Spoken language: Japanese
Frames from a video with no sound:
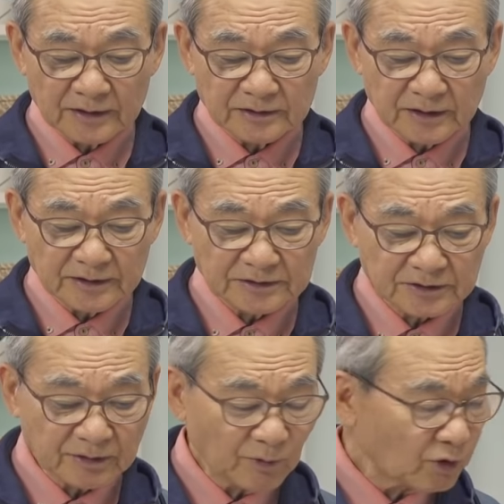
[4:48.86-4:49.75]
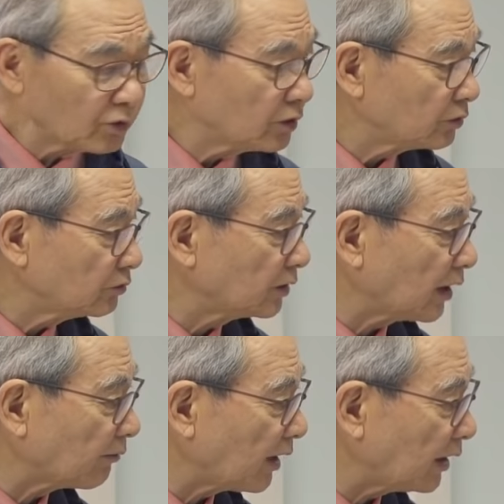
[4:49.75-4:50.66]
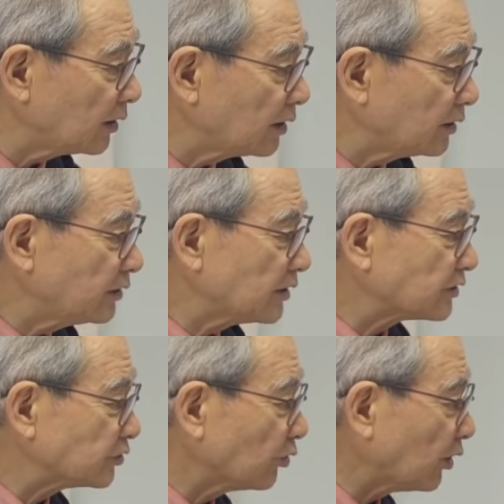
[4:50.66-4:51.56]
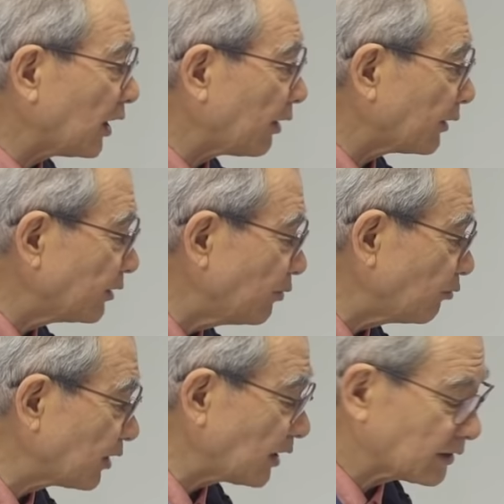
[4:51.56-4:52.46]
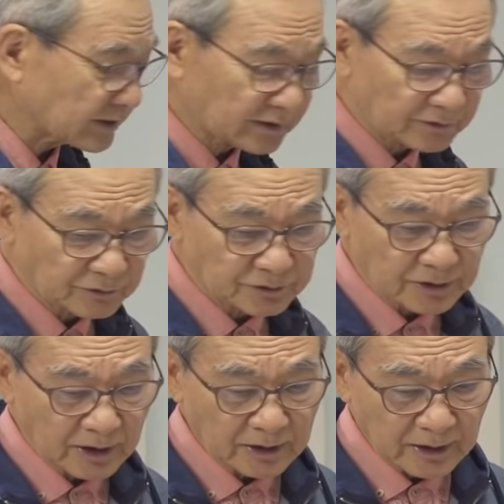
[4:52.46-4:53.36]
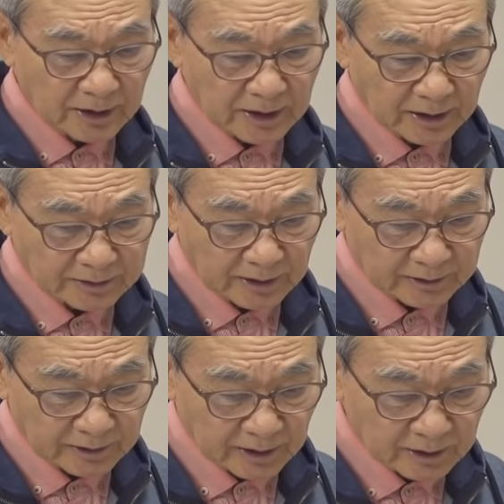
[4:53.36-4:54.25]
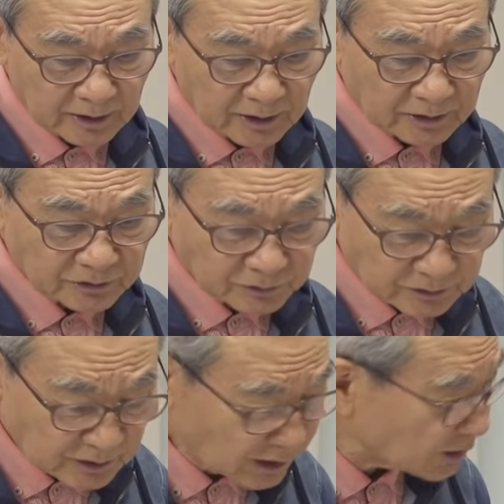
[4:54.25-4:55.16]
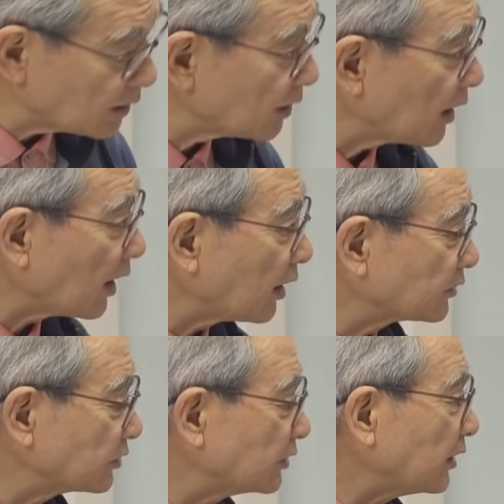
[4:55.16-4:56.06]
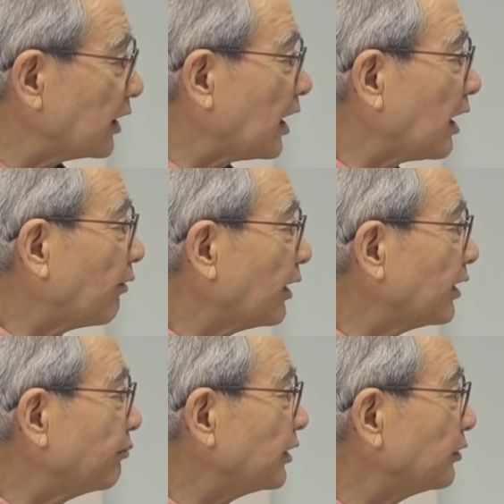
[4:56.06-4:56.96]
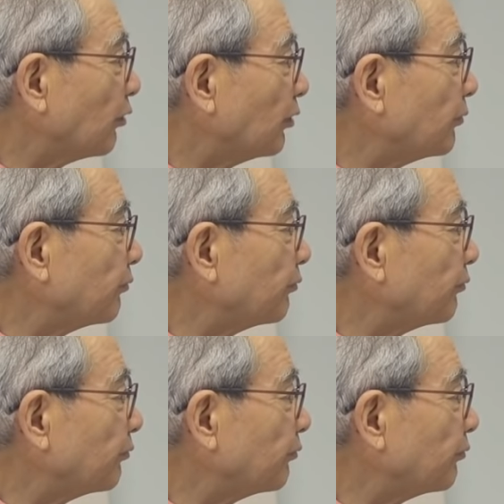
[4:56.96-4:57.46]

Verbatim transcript: いずれにしてもルカはイエスを憐れみ深い方として描いたんだ。そして次、憐れみの